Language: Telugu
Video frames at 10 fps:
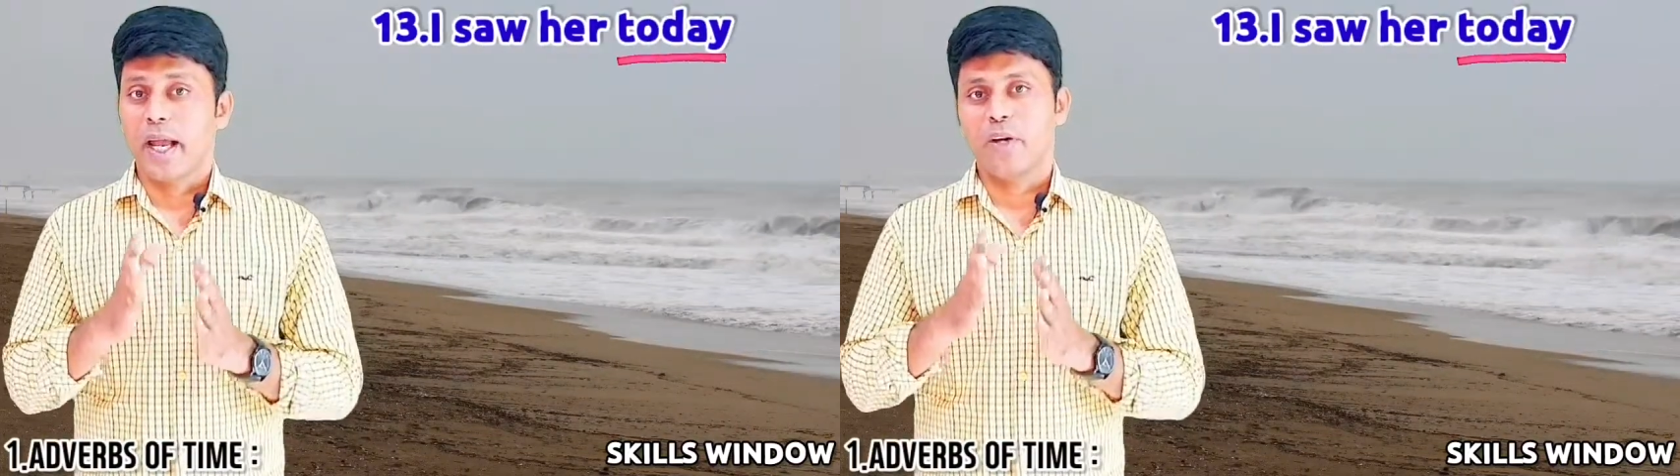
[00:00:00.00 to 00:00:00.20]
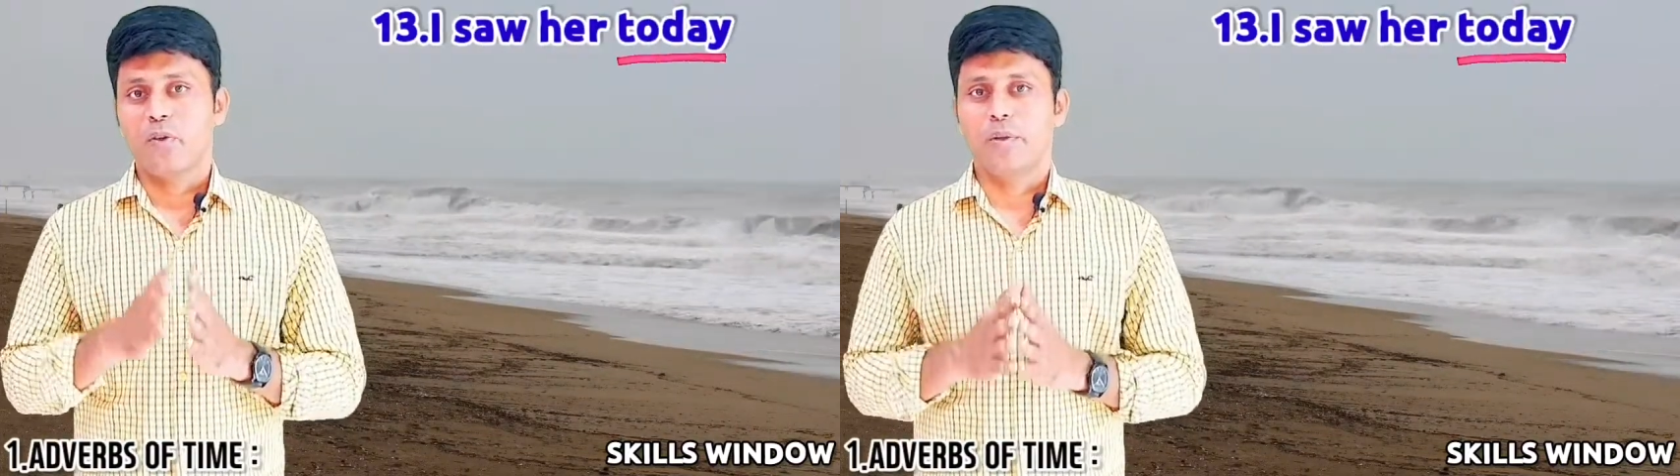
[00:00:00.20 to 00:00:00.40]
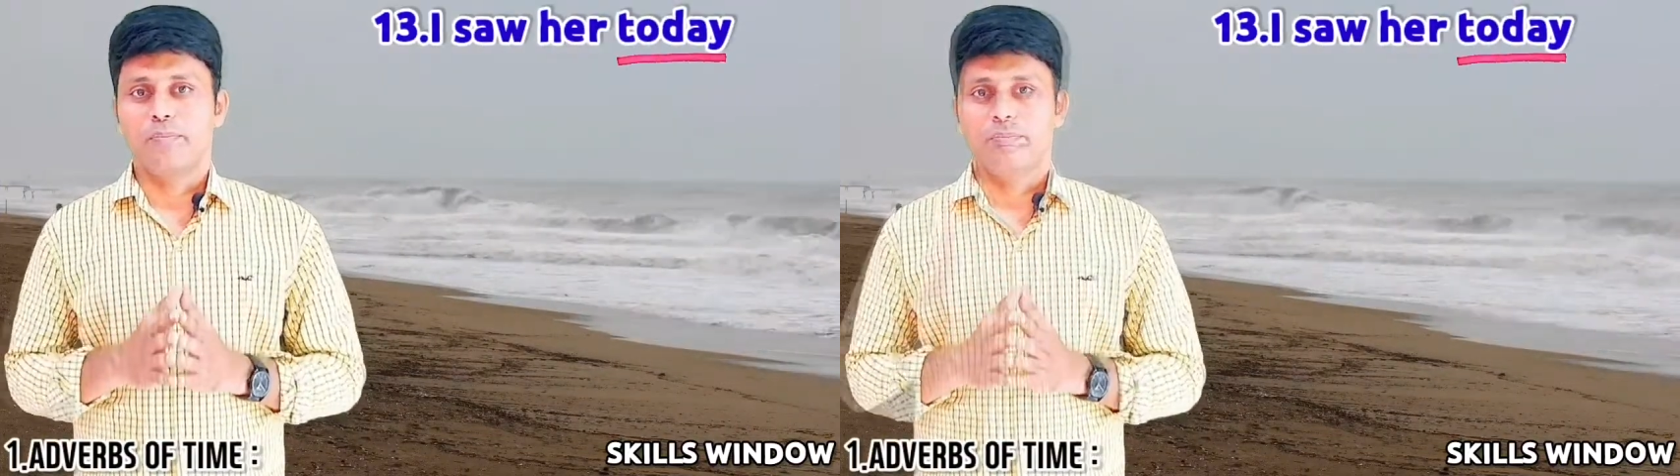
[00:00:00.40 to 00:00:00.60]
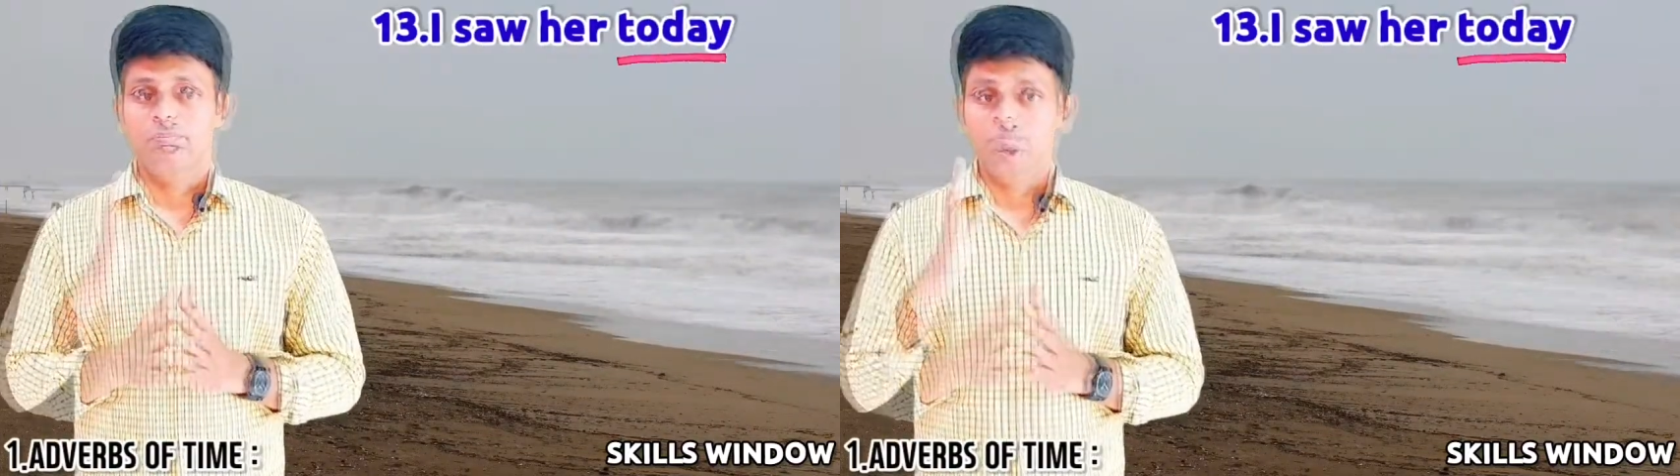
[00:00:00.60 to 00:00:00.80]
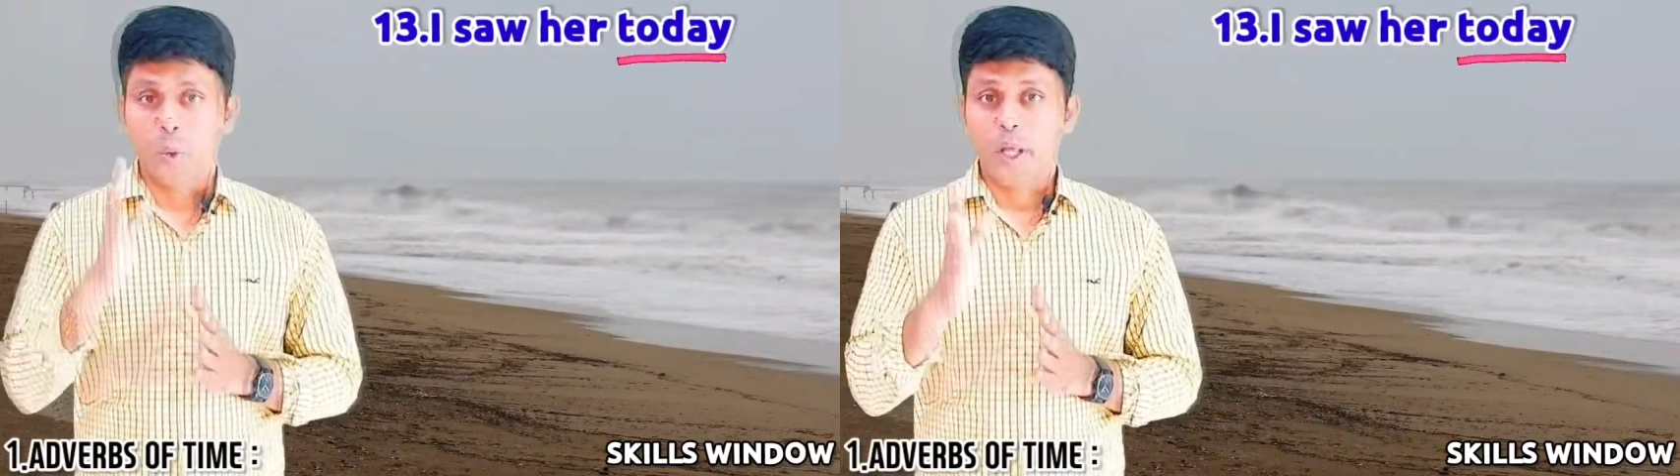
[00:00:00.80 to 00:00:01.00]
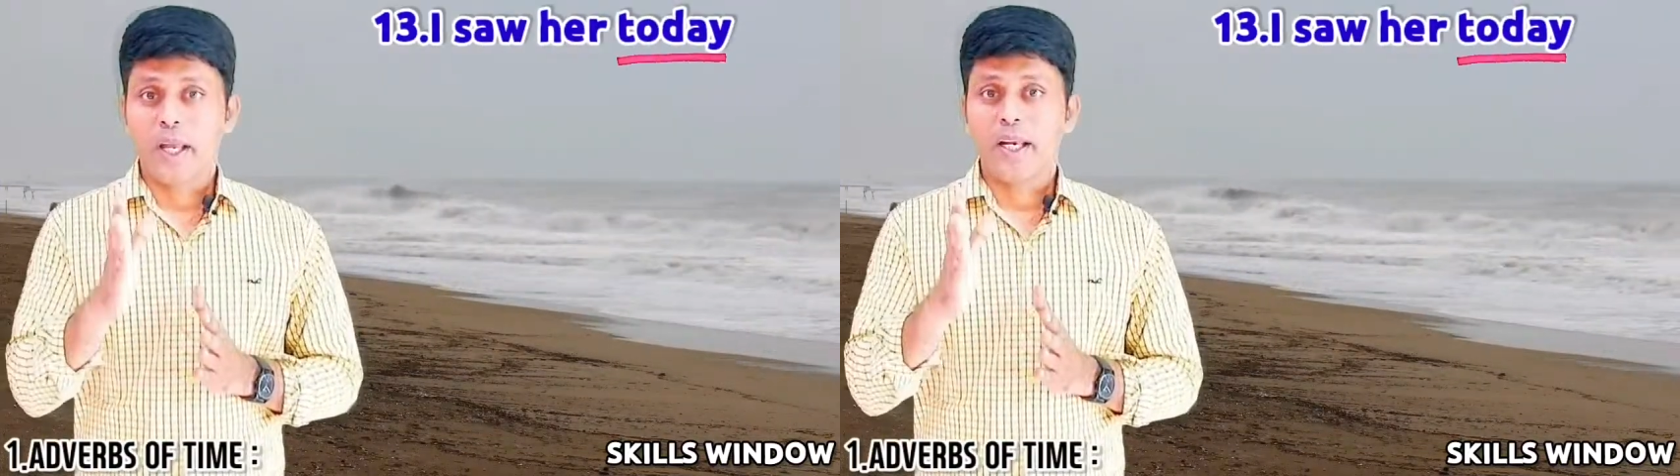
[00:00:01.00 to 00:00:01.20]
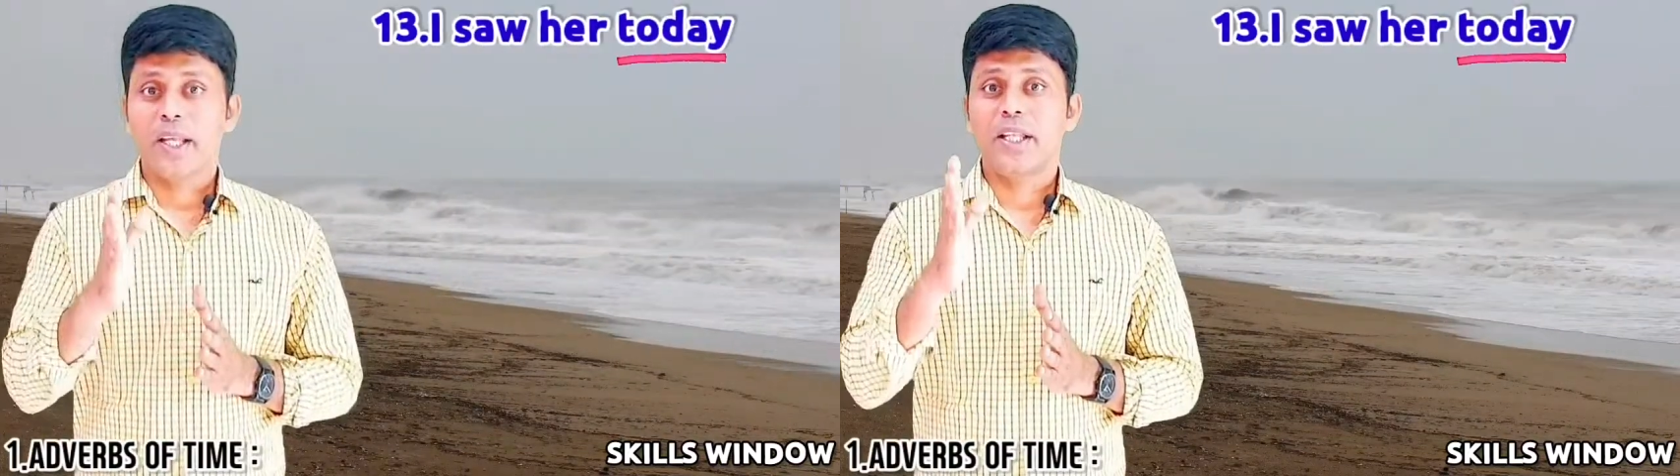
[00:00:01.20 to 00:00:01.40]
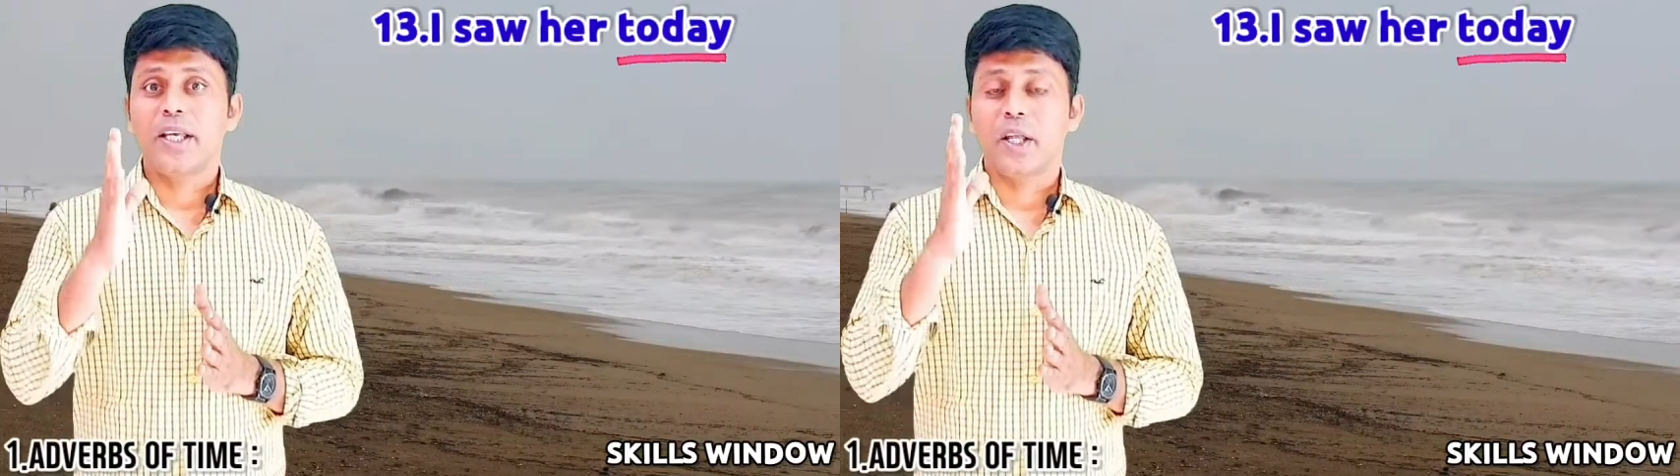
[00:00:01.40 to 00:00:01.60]
అడ్వర్బ్ టుడే
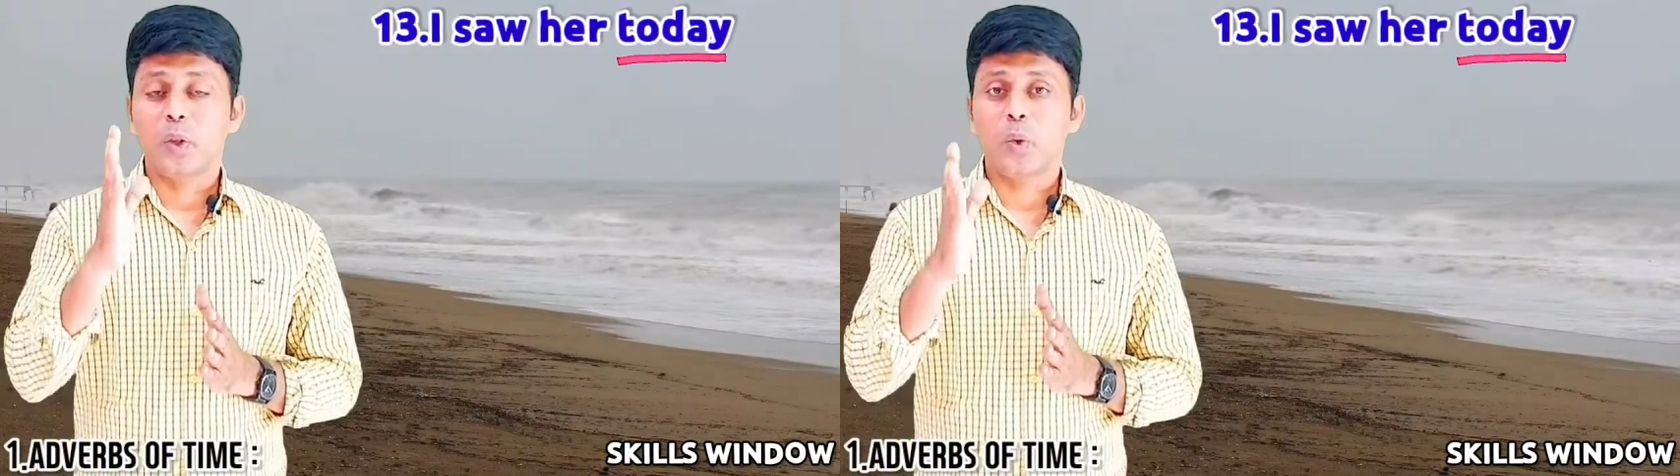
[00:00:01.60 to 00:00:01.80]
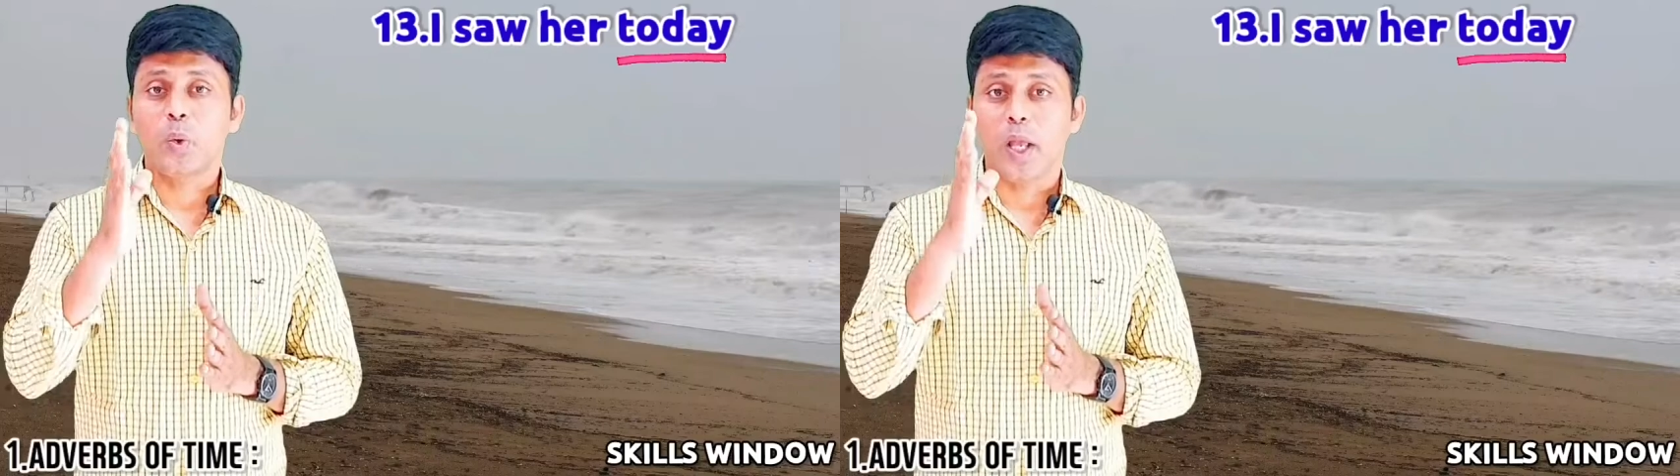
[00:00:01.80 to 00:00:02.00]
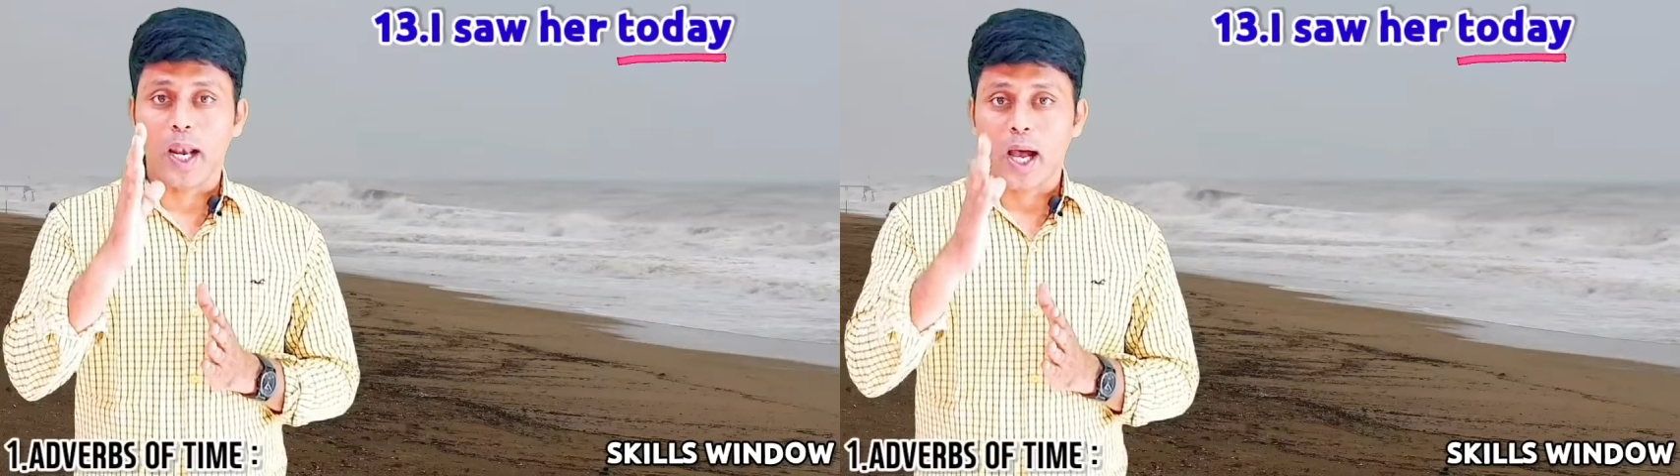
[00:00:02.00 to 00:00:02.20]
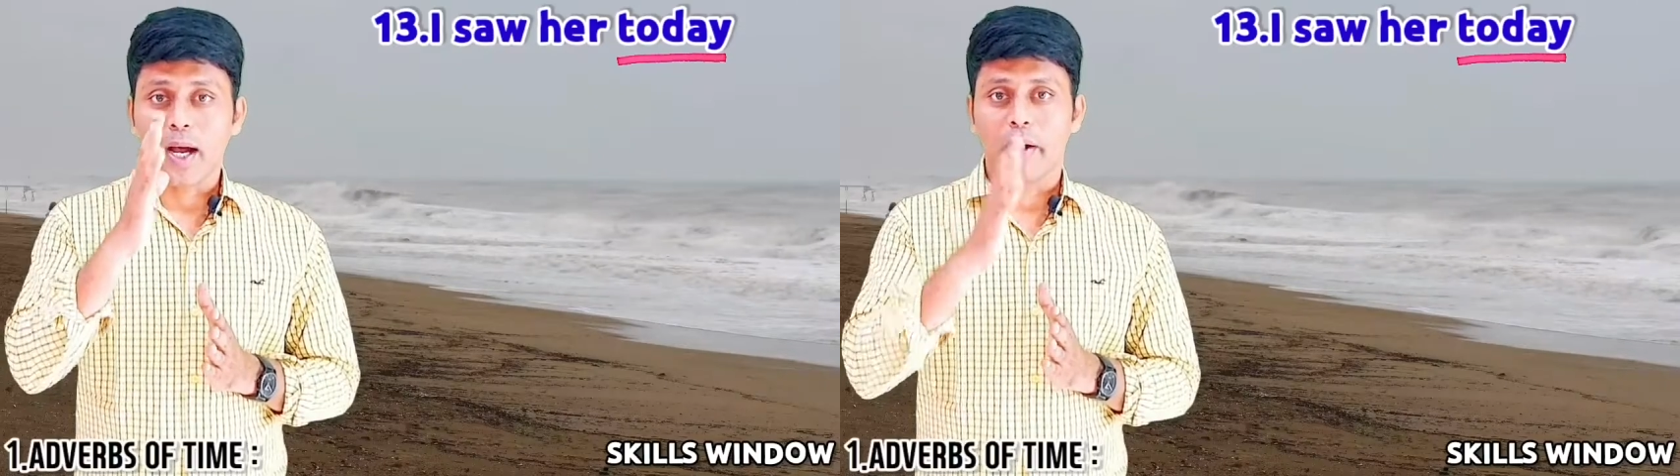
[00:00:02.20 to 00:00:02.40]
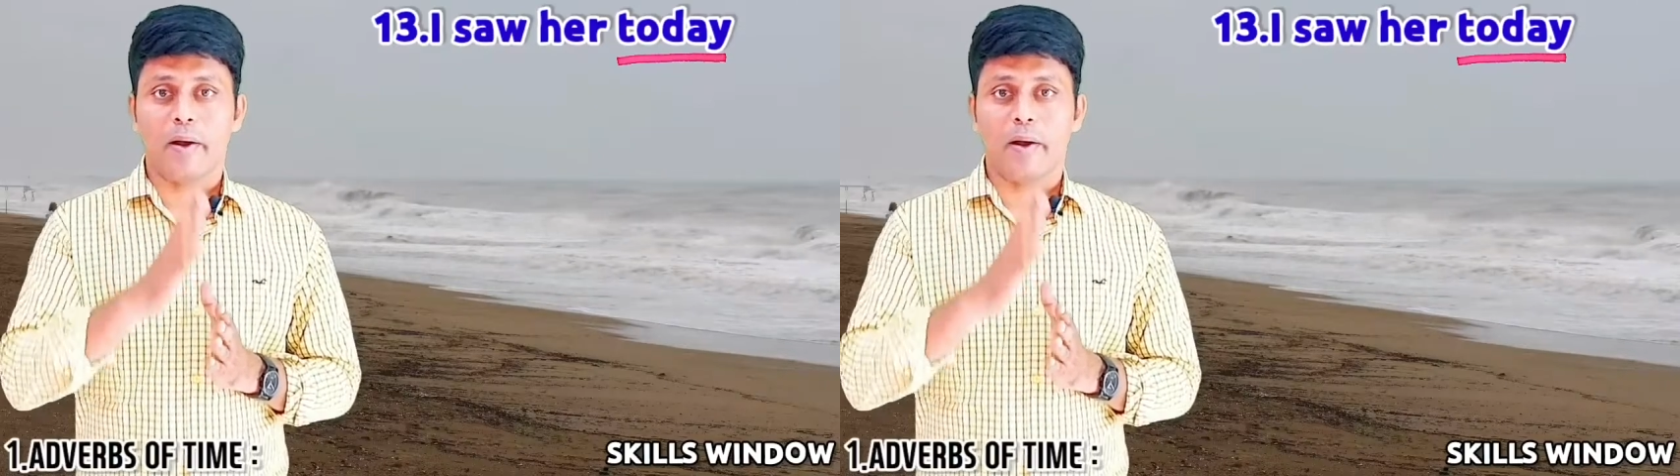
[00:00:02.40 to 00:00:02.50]
అనేది ఎందుకు ఎలా